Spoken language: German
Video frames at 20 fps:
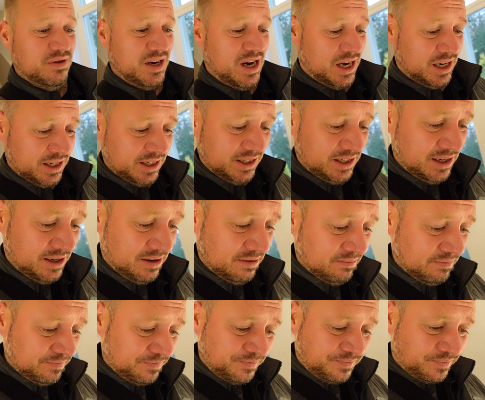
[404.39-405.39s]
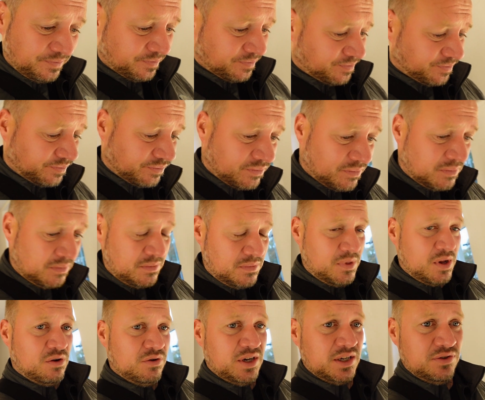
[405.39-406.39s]
Nachricht liegen.
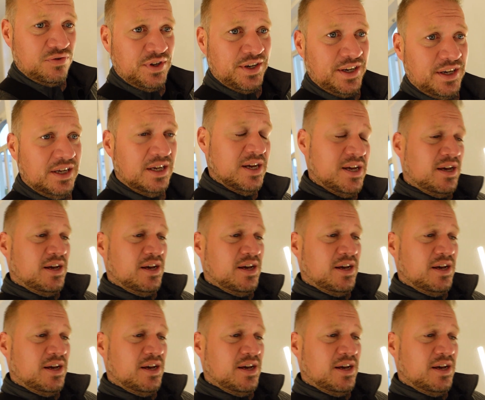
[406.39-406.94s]
Und deswegen